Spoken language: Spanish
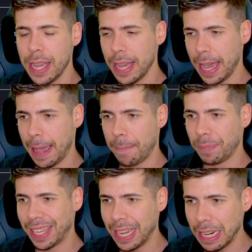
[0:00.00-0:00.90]
eh,
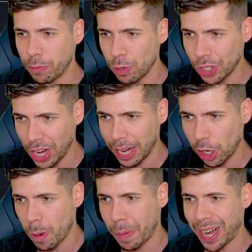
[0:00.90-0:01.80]
quiere funcionar
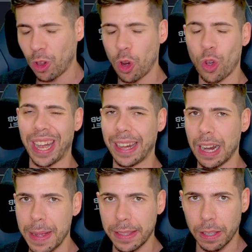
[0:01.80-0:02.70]
como para lo que
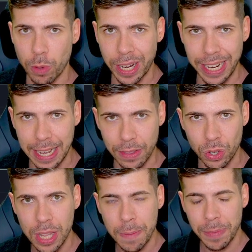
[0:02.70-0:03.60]
realmente fue creado,
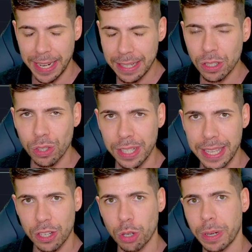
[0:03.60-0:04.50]
en estos días
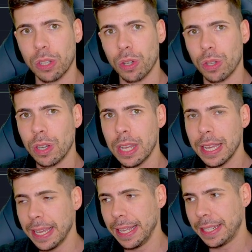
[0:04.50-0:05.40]
sobre todo,
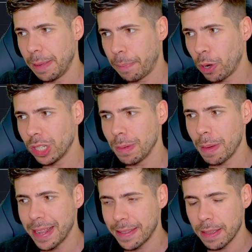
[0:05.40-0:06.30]
y si
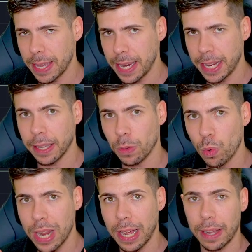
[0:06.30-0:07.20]
próximamente viene
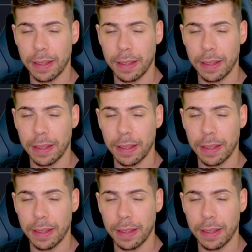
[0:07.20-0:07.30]
una